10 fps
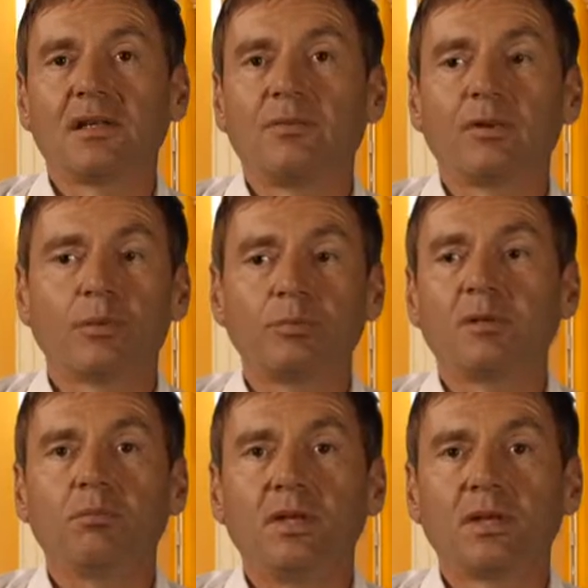einfach
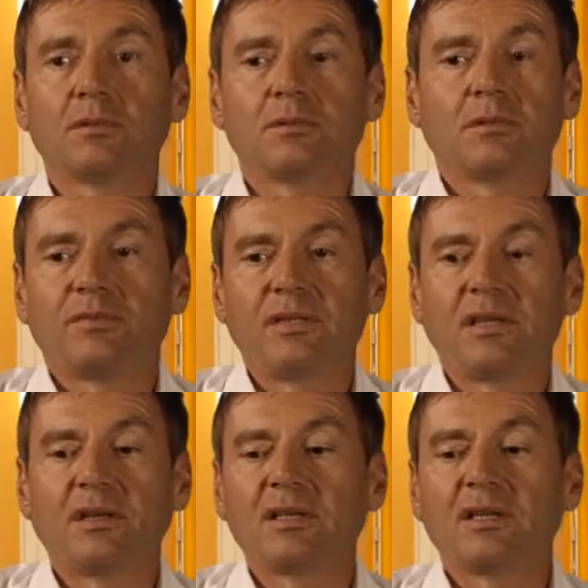optimiert und für die
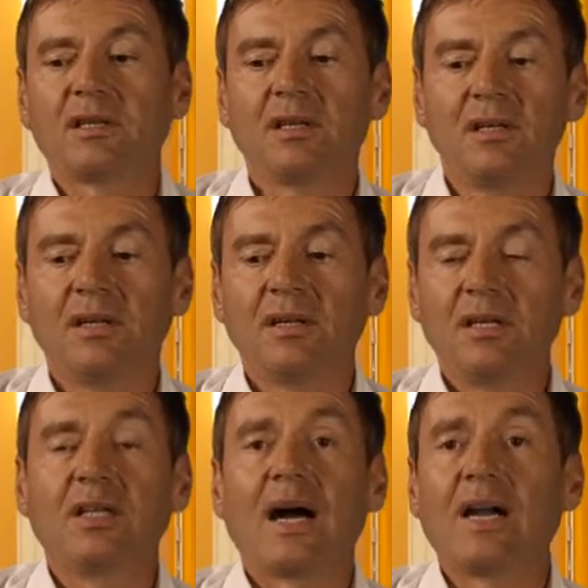Leute
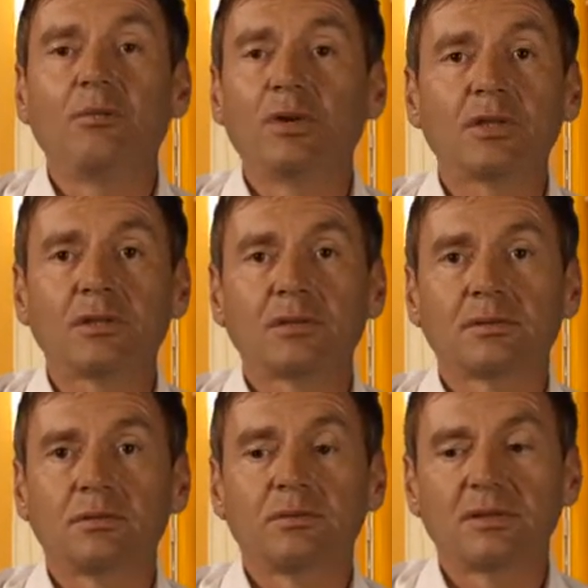ideal macht,
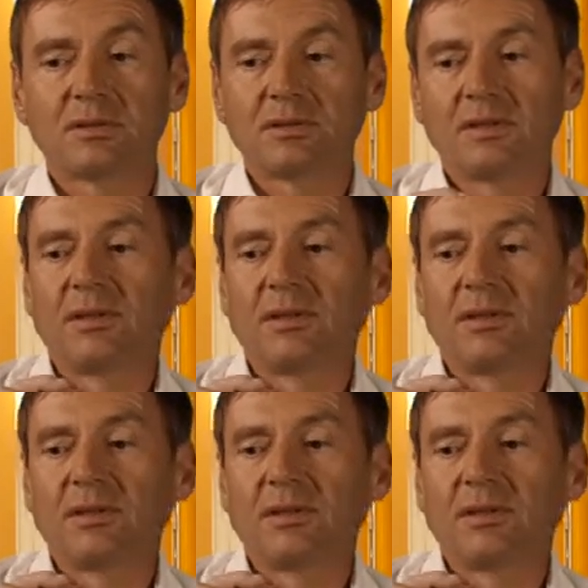um das